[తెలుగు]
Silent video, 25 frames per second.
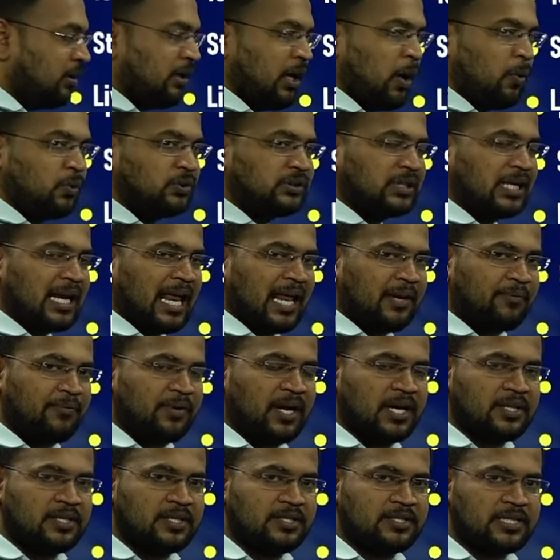డౌట్స్
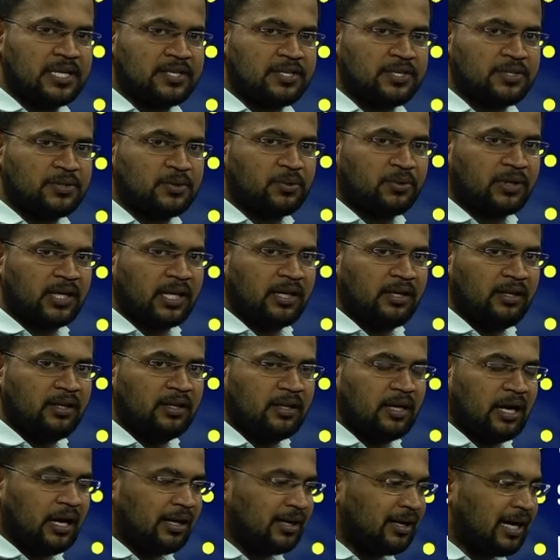క్లారిఫికేషన్ సెషన్స్ ఉంటాయి
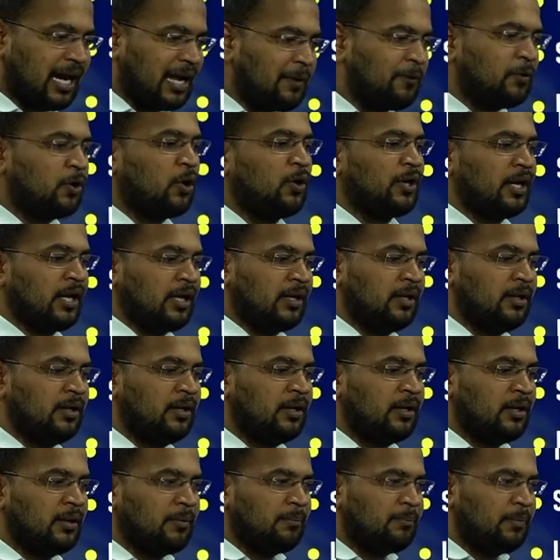అండ్ లైవ్లోనే
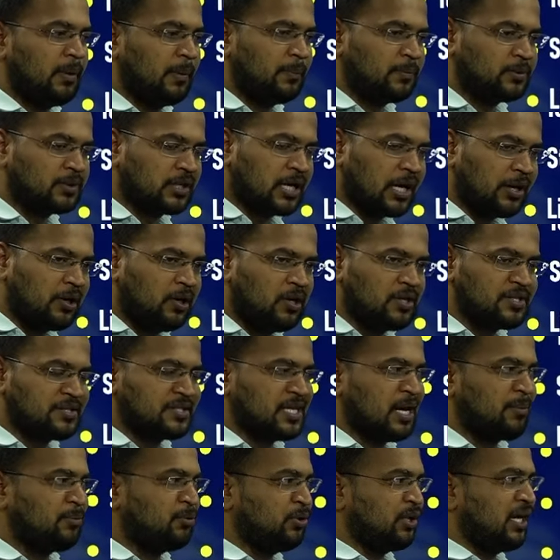మేము షెడ్యూల్
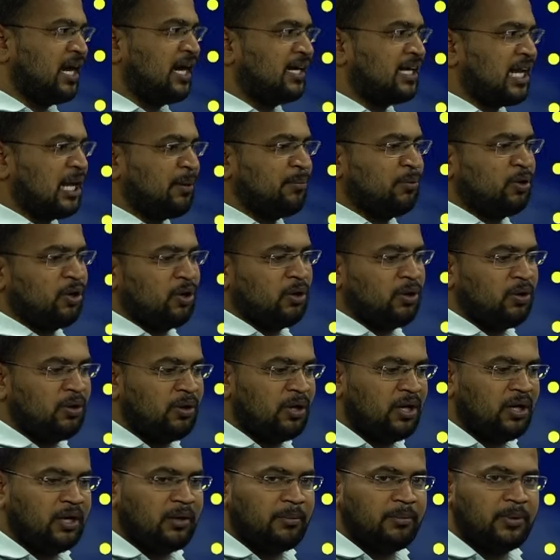ఇస్తాము ఏ టైంలో
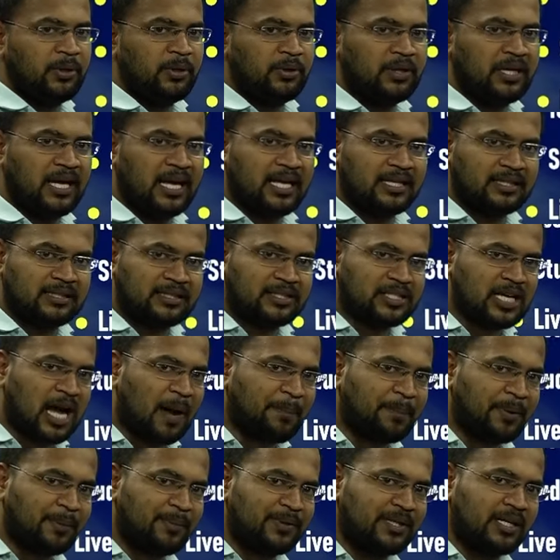మీరు ఏ
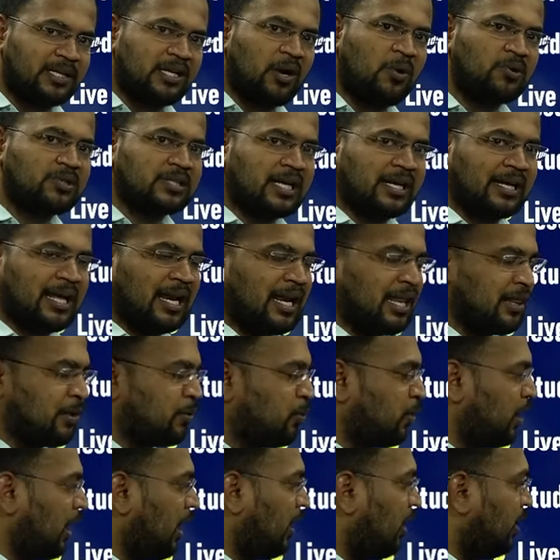చాప్టర్ మీద డౌట్స్ అడగాలనేది
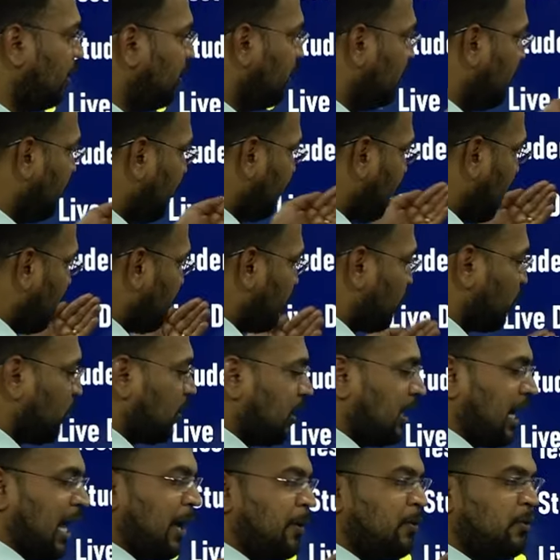కూడా మేము
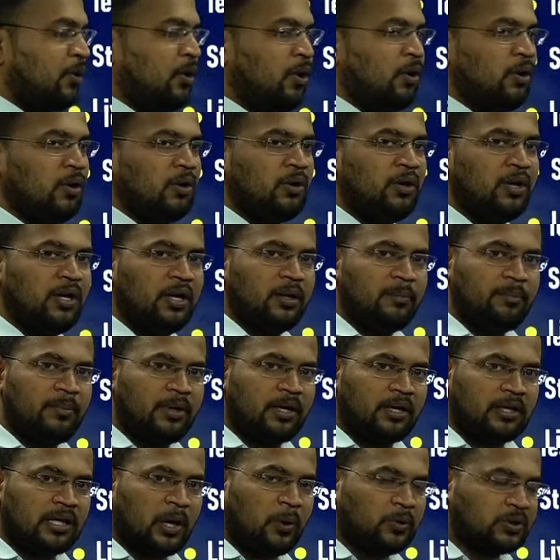లైవ్లో
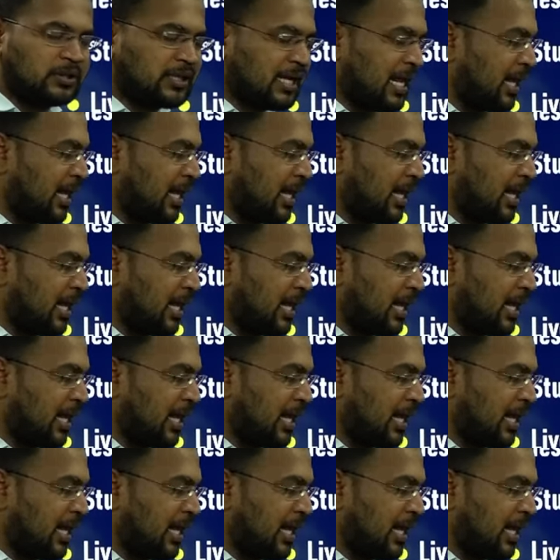మీకు డౌట్స్